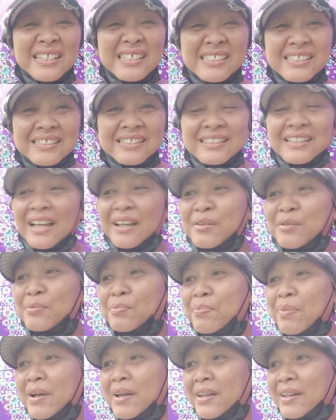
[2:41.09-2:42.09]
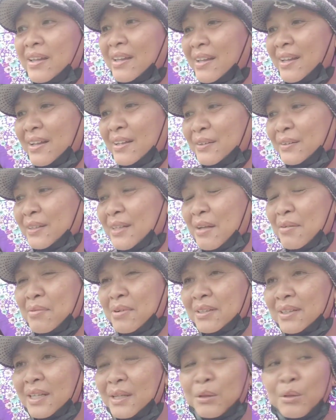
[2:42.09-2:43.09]
ano pa eh, ang tawag dito,
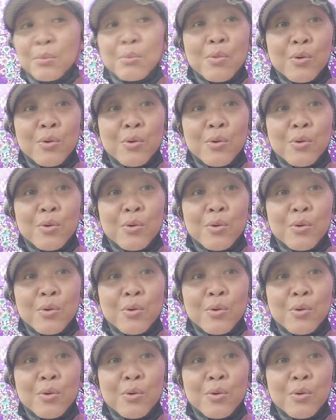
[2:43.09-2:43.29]
mura